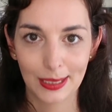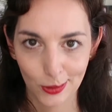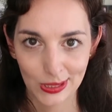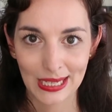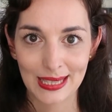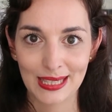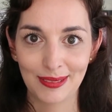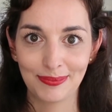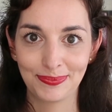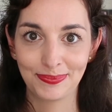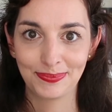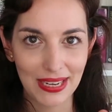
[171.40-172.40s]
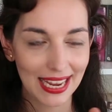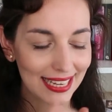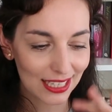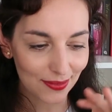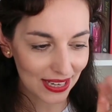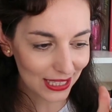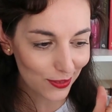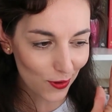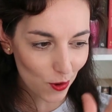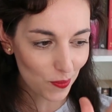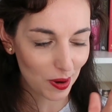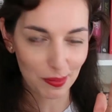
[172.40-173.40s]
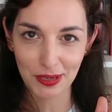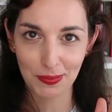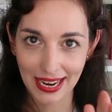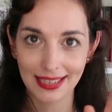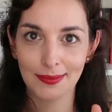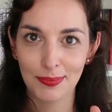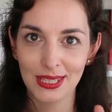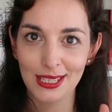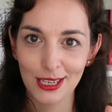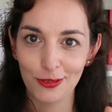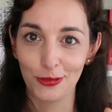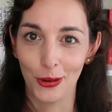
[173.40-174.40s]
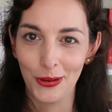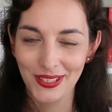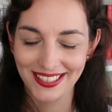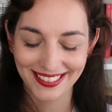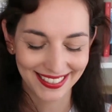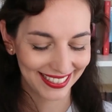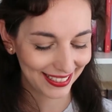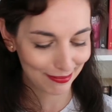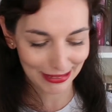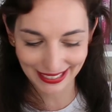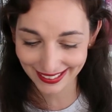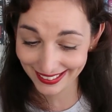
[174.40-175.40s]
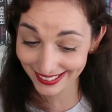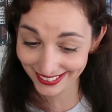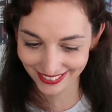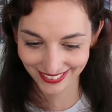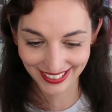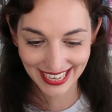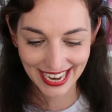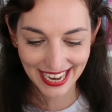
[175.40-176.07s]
los geht's. Ich bin echt, ich weiß nicht warum, aber ich bin echt ein bisschen nervös keine Ahnung.